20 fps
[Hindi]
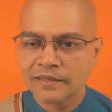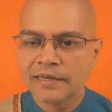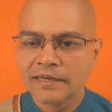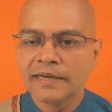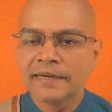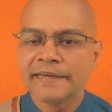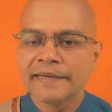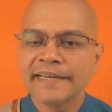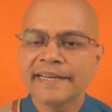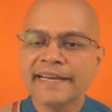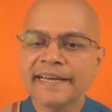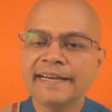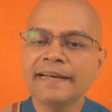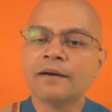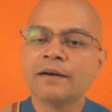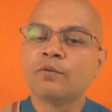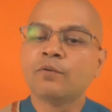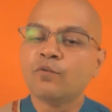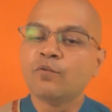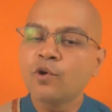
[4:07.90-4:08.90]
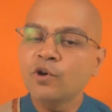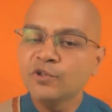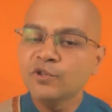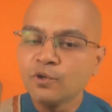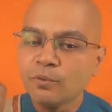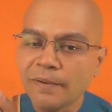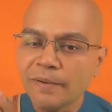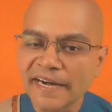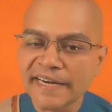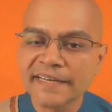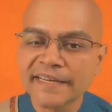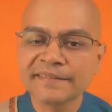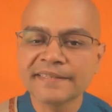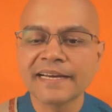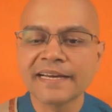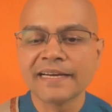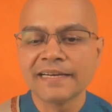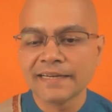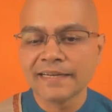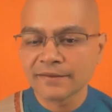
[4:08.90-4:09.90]
ठीक है ना वो दोबारा से
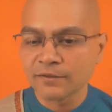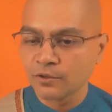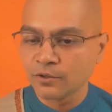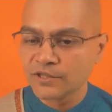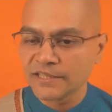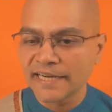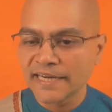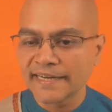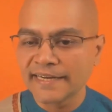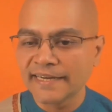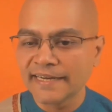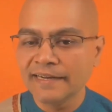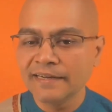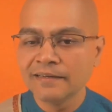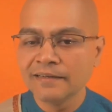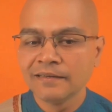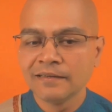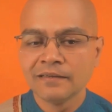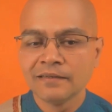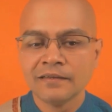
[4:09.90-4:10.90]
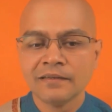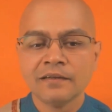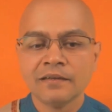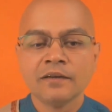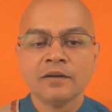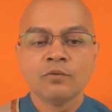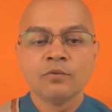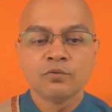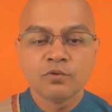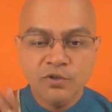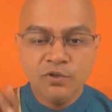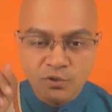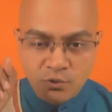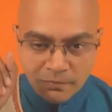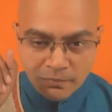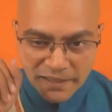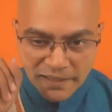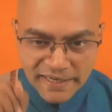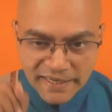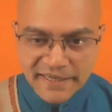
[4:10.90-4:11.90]
गलत हो जाएगा वो
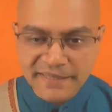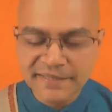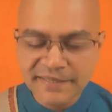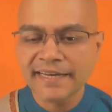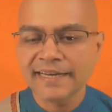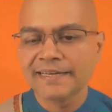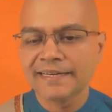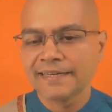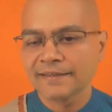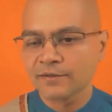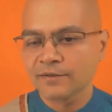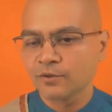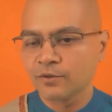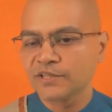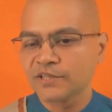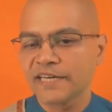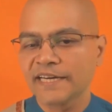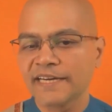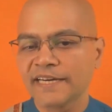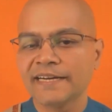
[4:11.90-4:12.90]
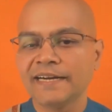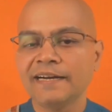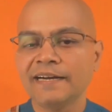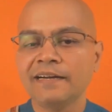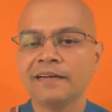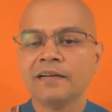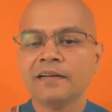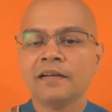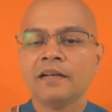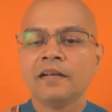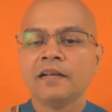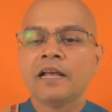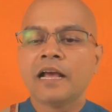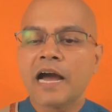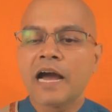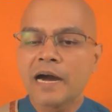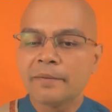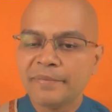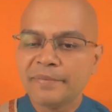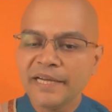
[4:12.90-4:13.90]
दोबारा से गलत हो जाएगा
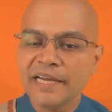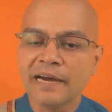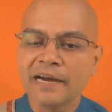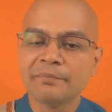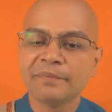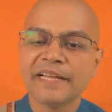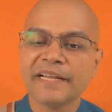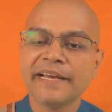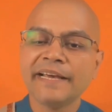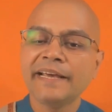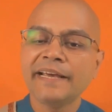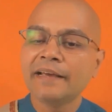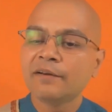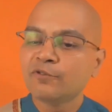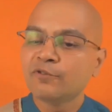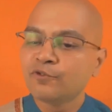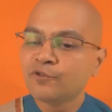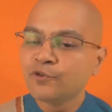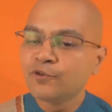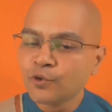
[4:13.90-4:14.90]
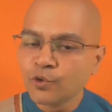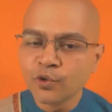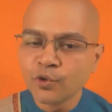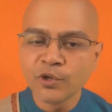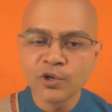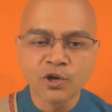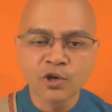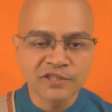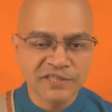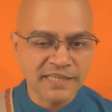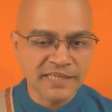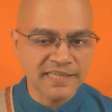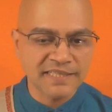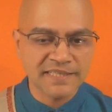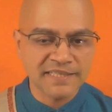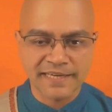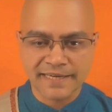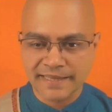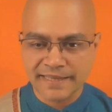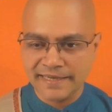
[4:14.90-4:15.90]
अभी हमने फूड को चेंज
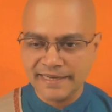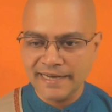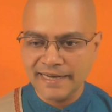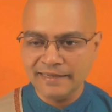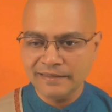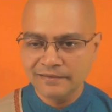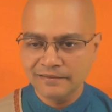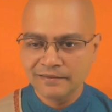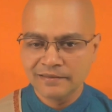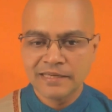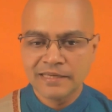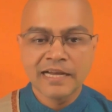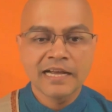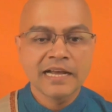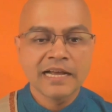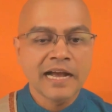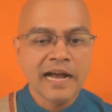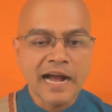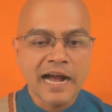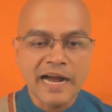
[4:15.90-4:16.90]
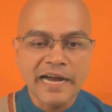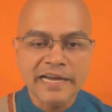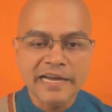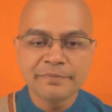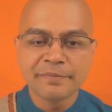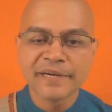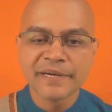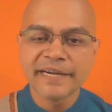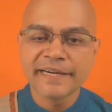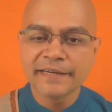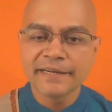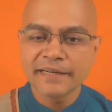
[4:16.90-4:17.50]
कर दिया हाइब्रिड